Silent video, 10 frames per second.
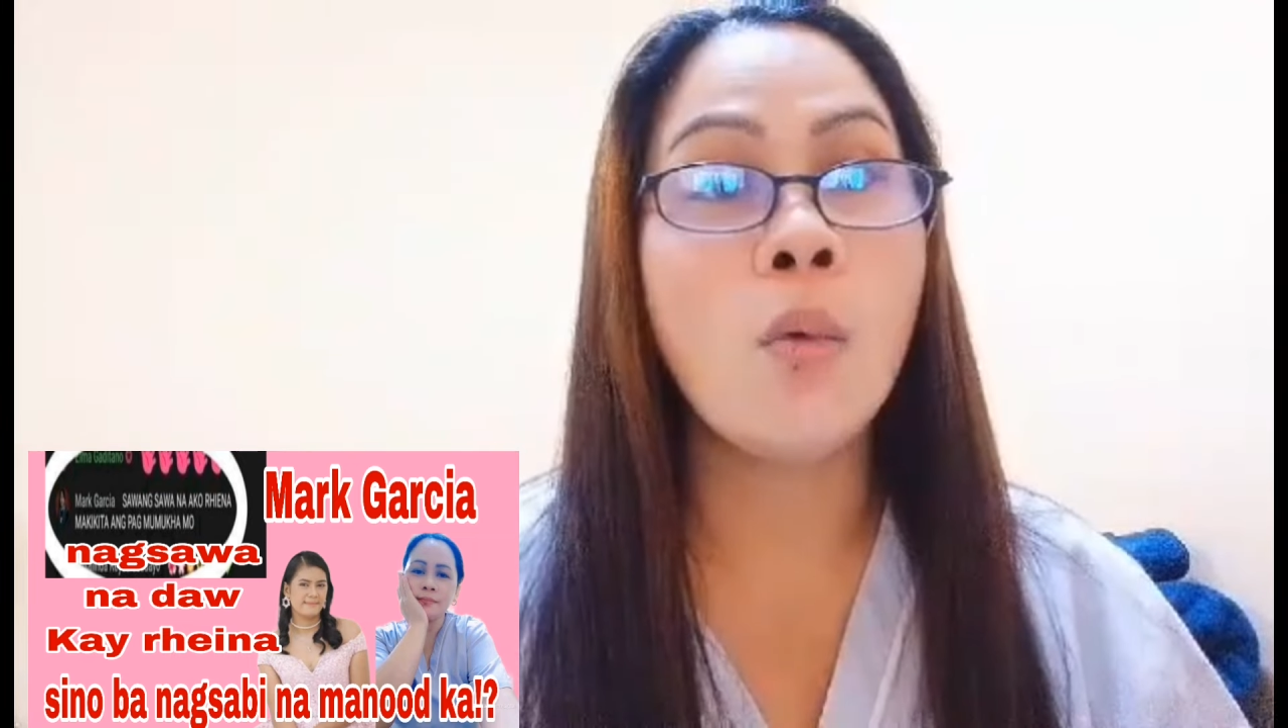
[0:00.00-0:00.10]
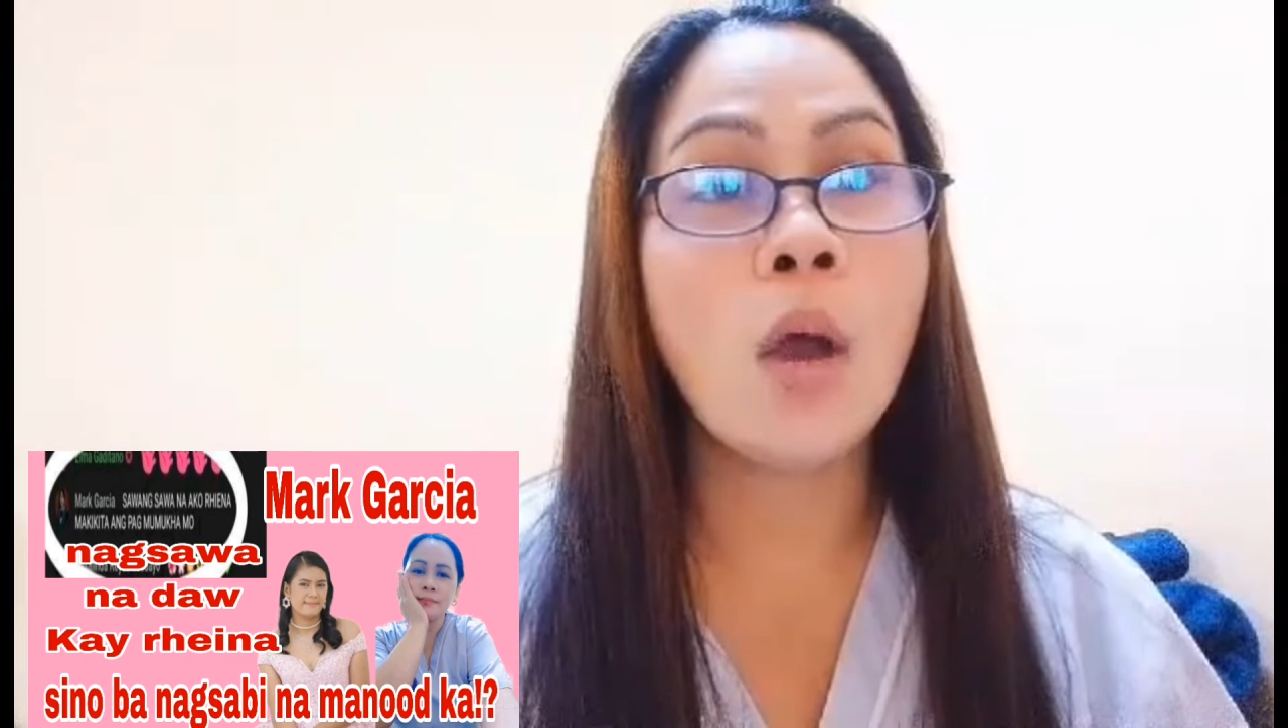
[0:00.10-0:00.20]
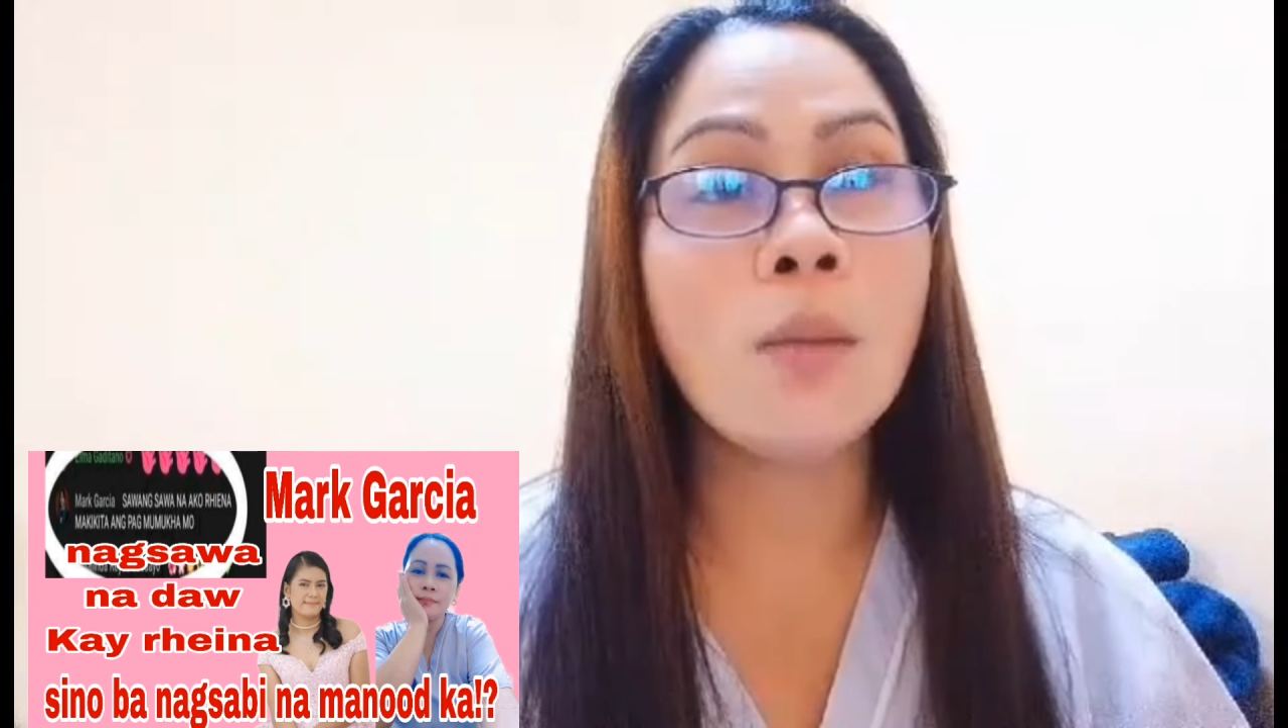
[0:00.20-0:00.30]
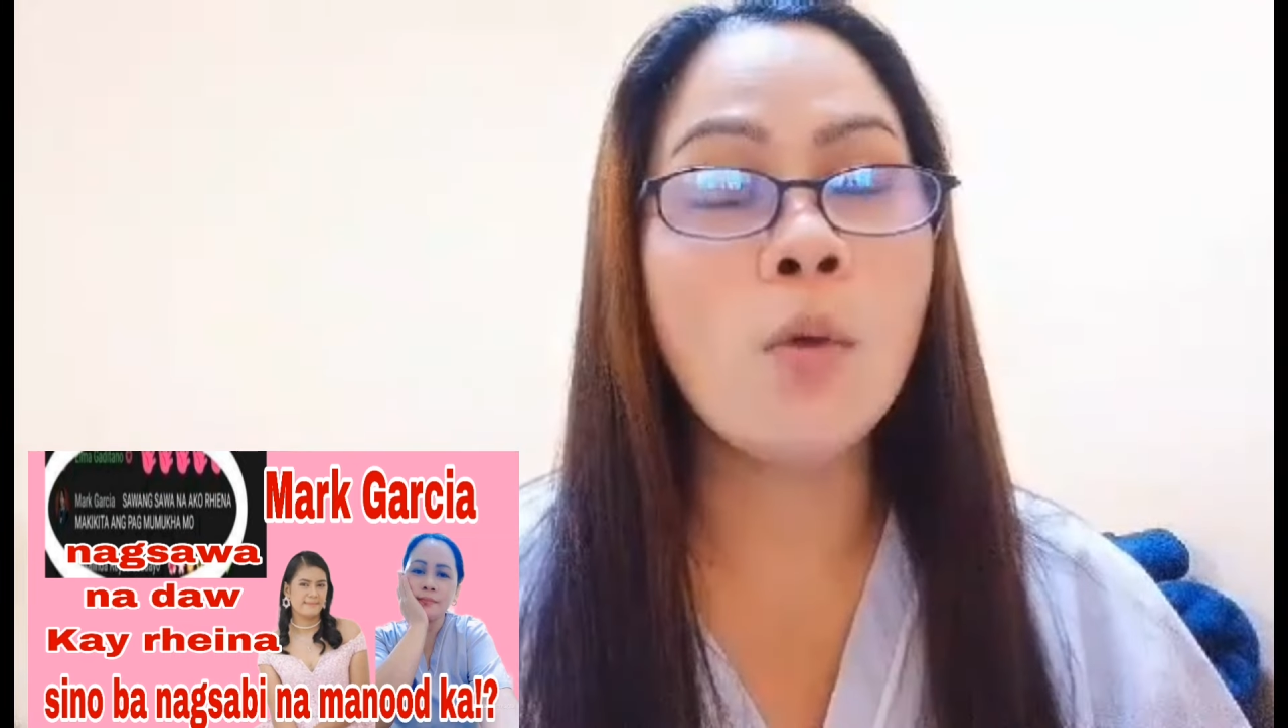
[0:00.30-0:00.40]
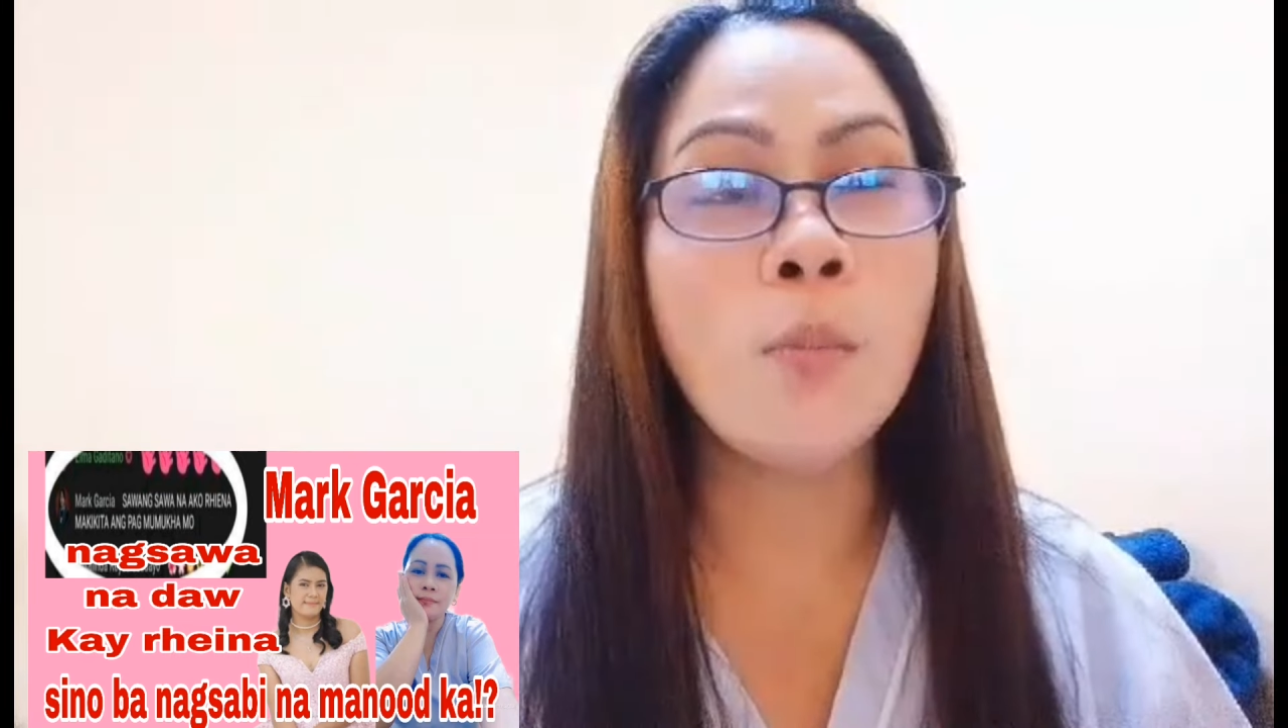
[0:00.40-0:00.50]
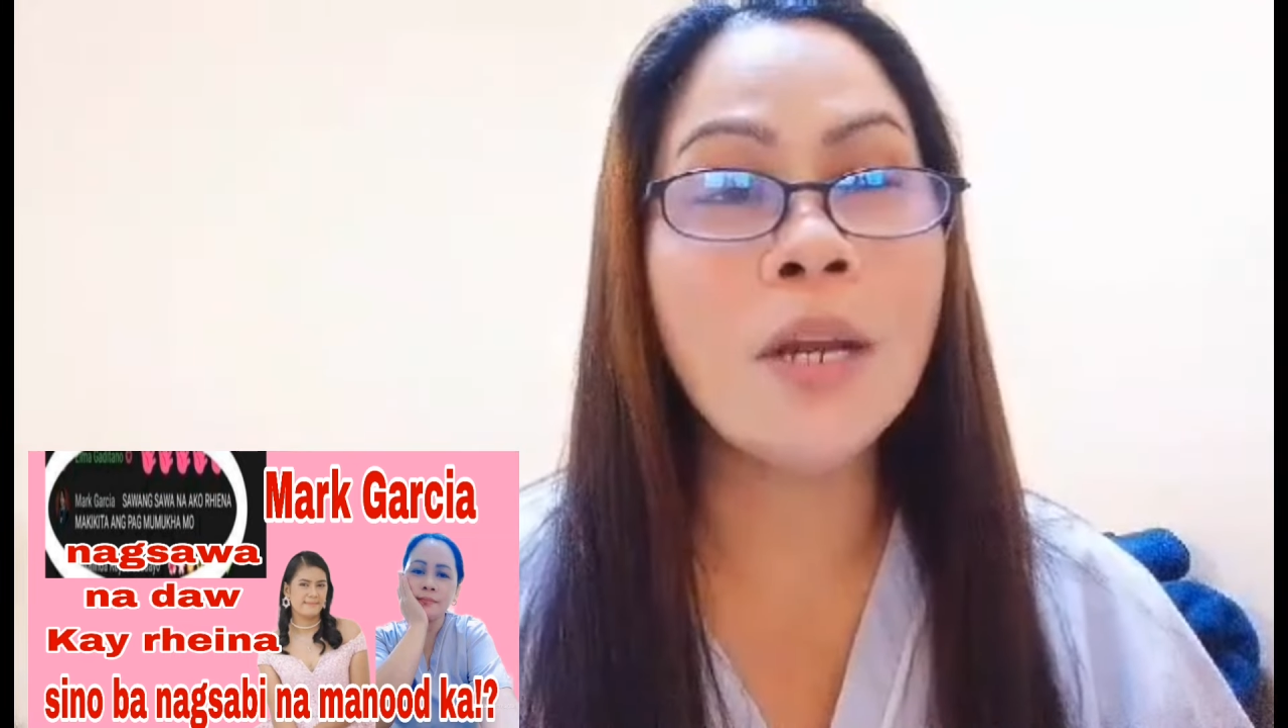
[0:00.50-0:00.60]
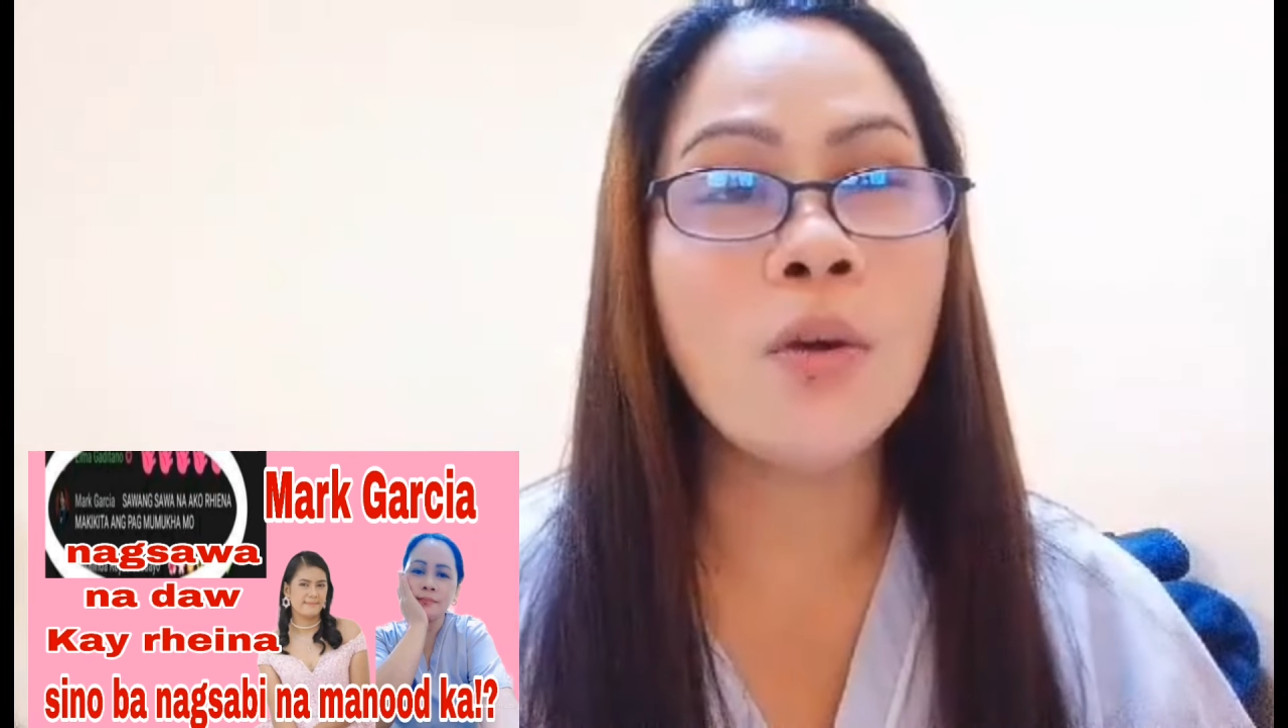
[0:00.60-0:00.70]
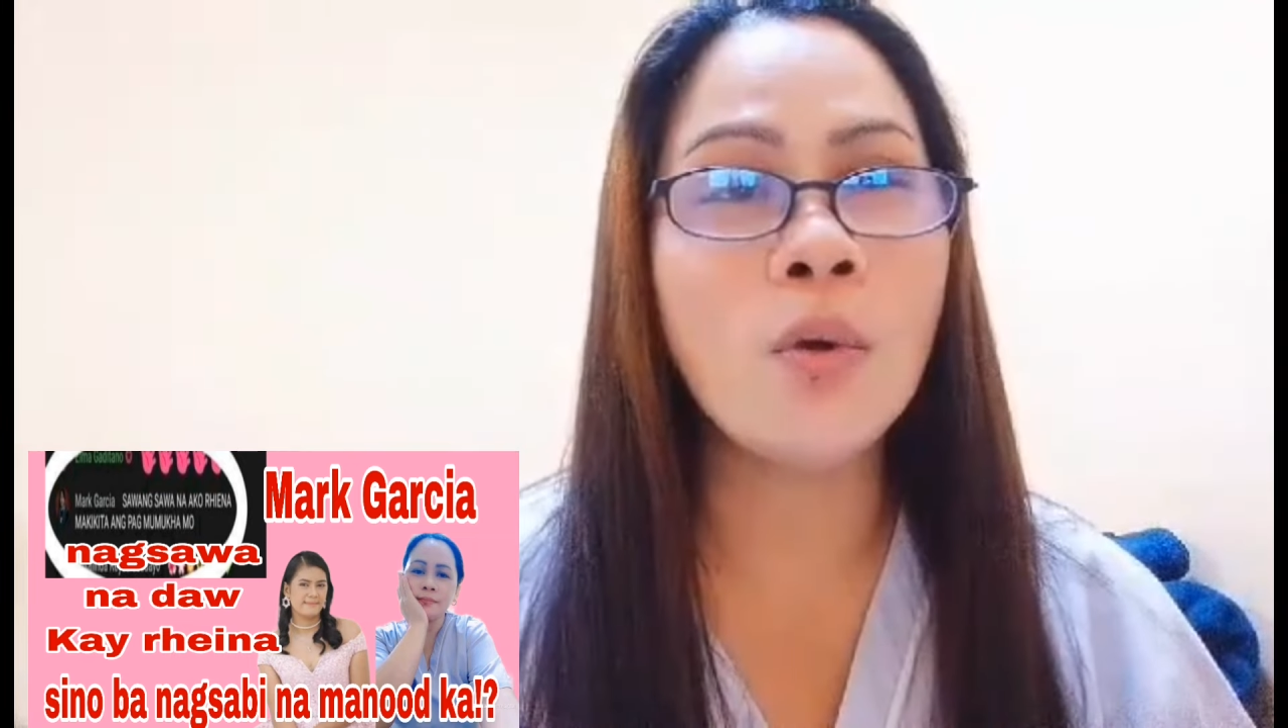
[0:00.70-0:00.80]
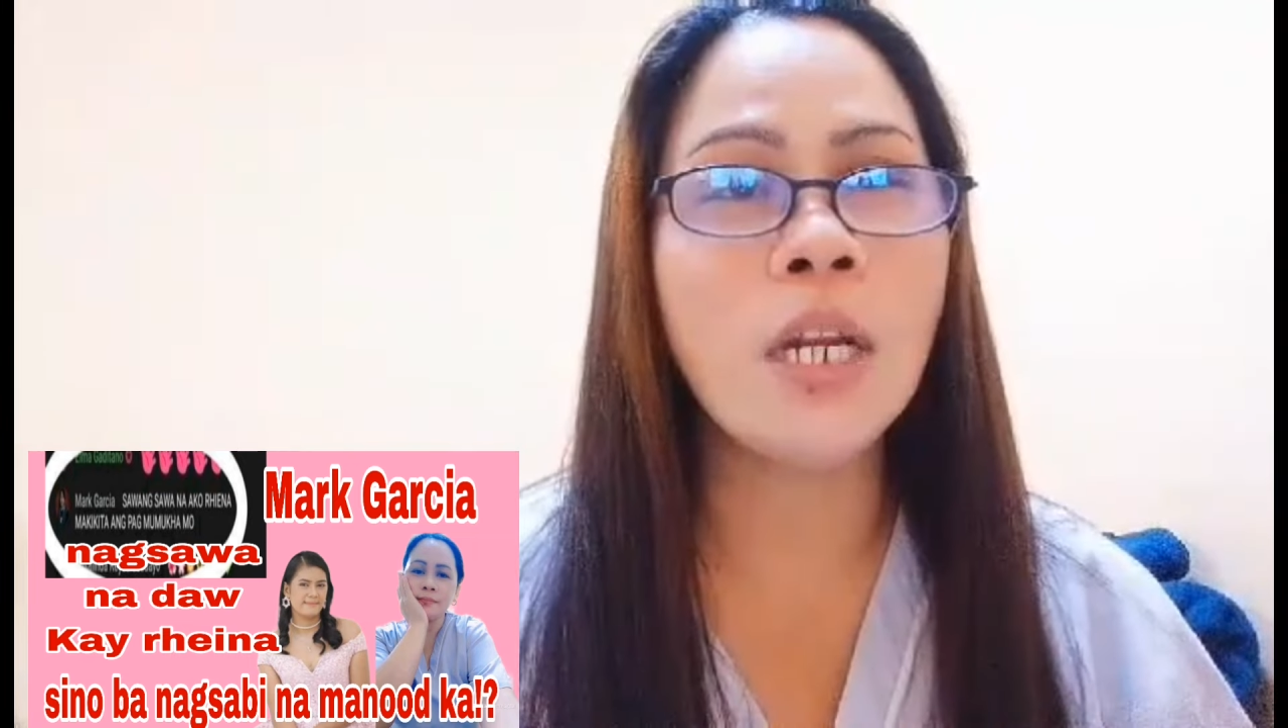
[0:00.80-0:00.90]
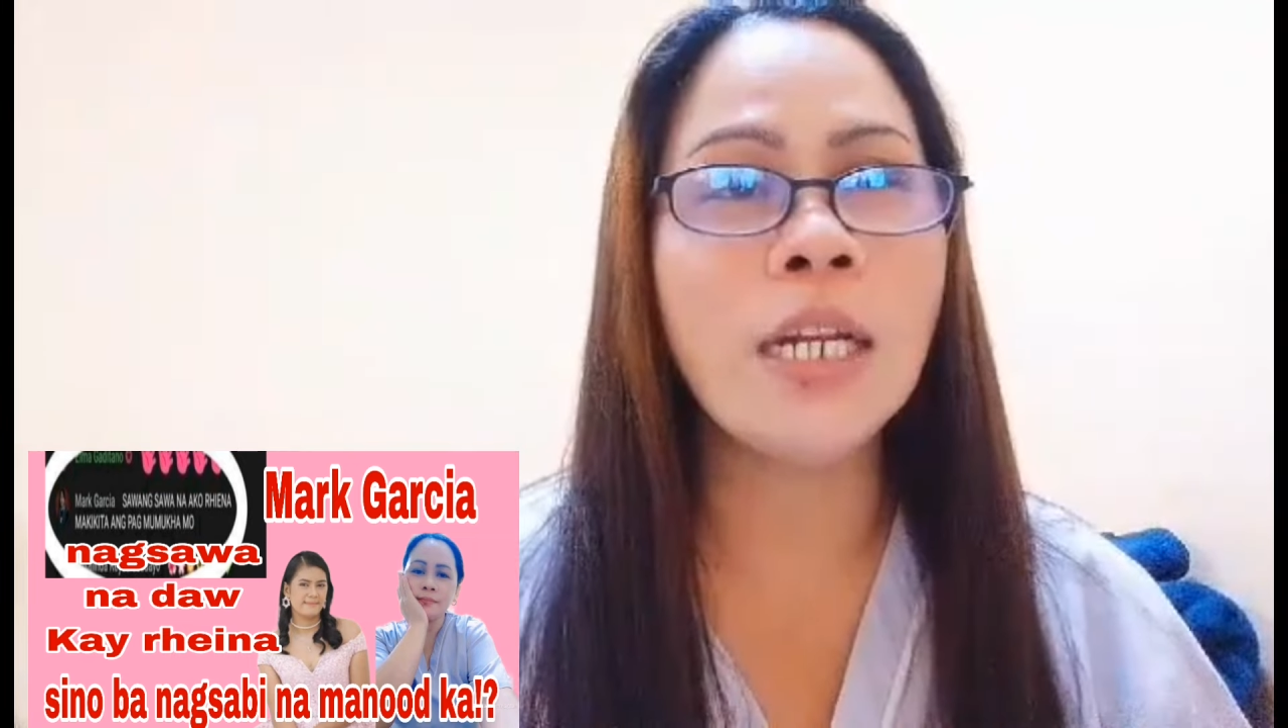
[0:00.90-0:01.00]
Huwag mong
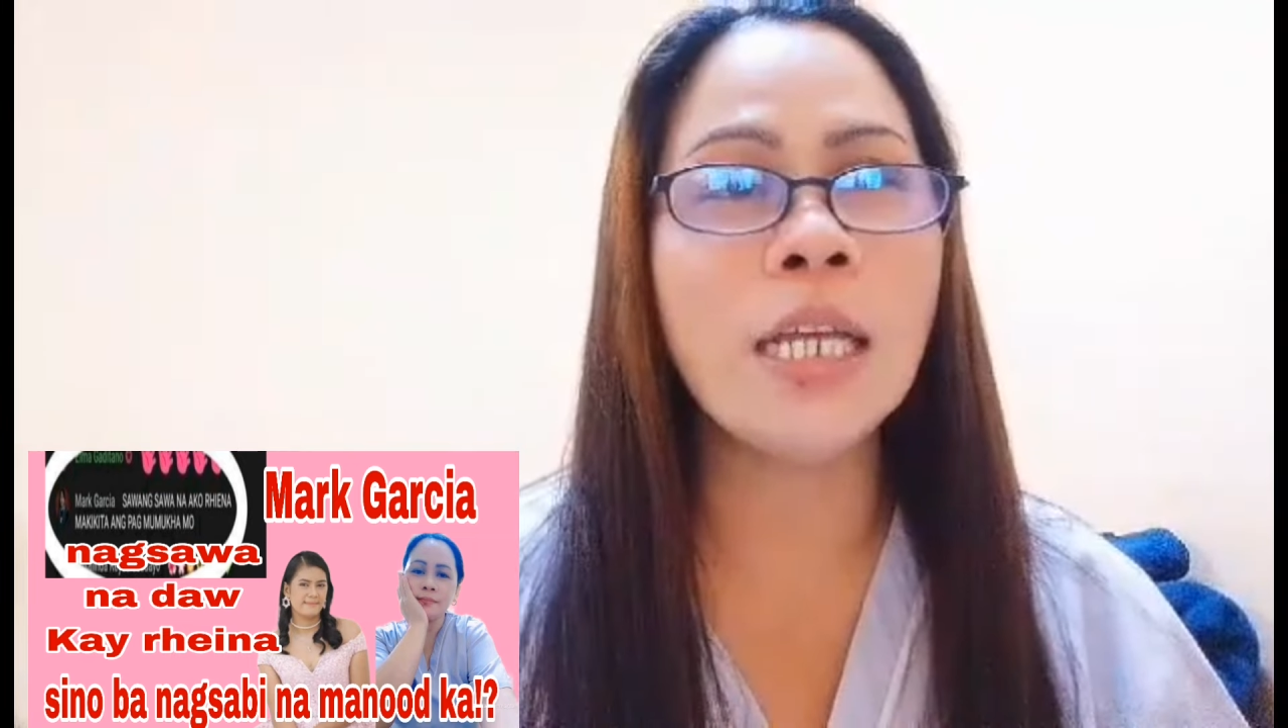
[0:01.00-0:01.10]
panoorin,